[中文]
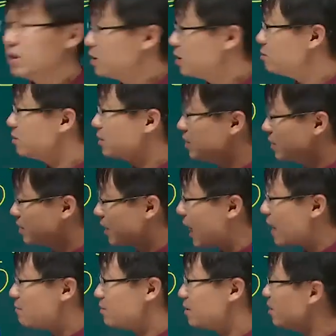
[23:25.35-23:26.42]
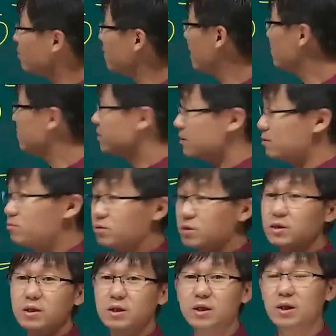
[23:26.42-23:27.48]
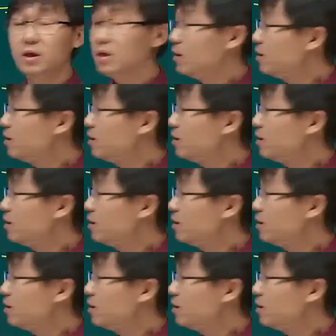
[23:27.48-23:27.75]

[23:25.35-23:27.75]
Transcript: 那么你达不到百分之五十一，